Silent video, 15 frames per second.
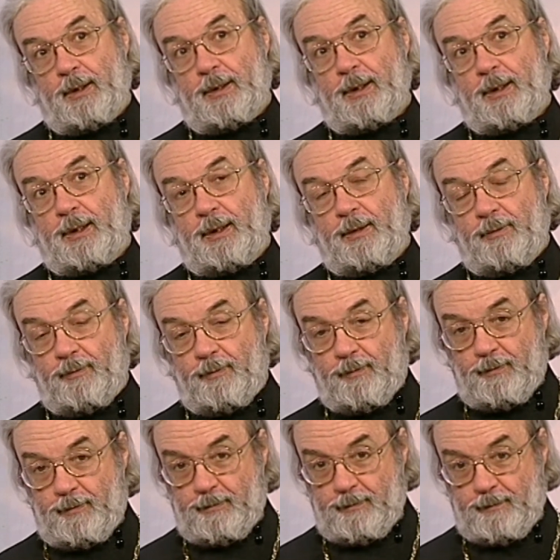
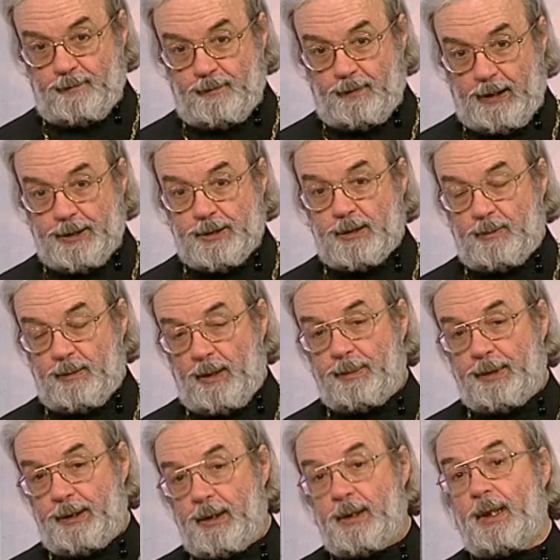таким важным и
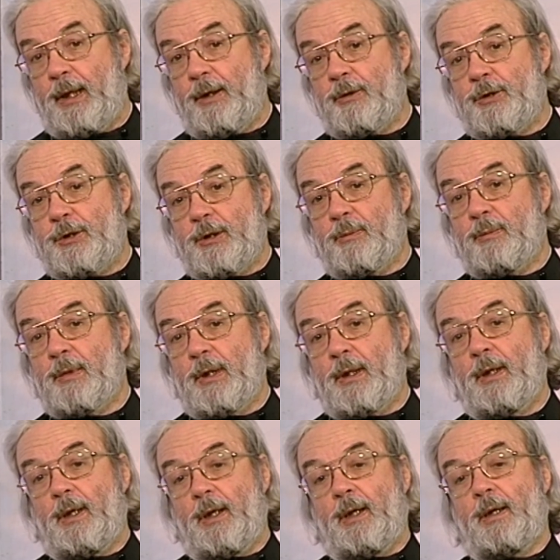определяющим
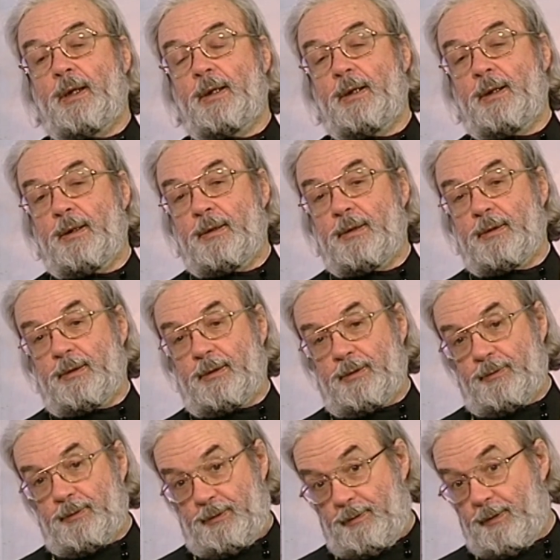э,
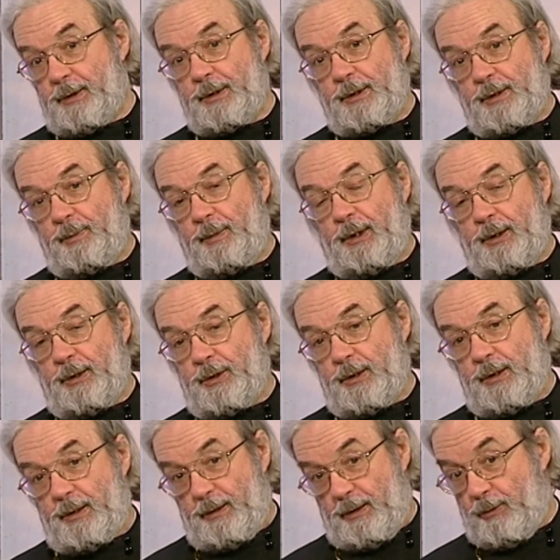вот вашей семейной
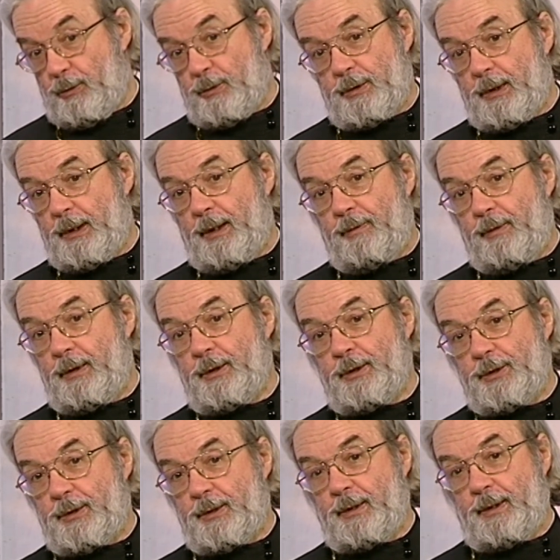жизни,
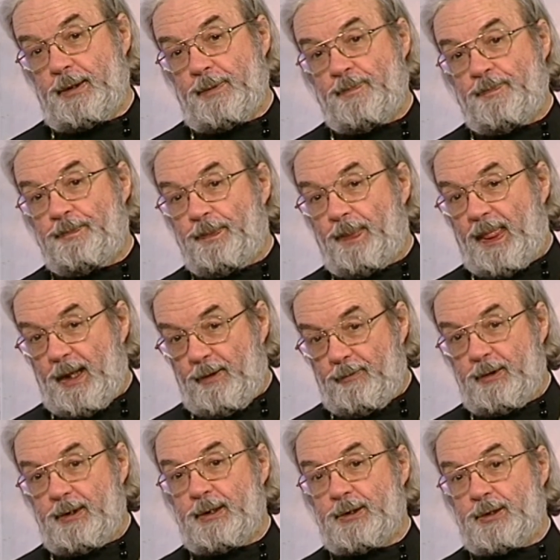установилась, и
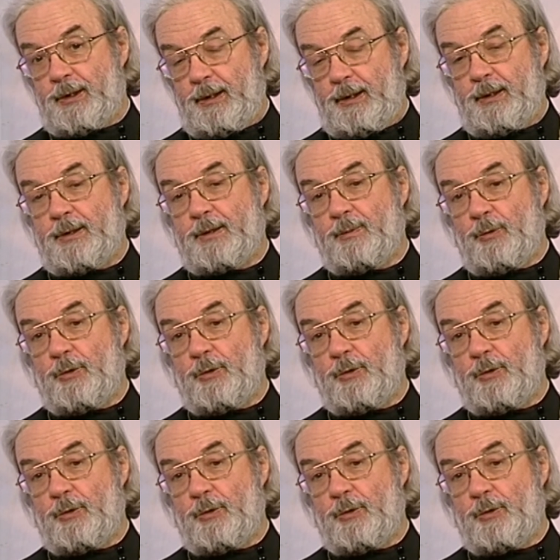вы шли с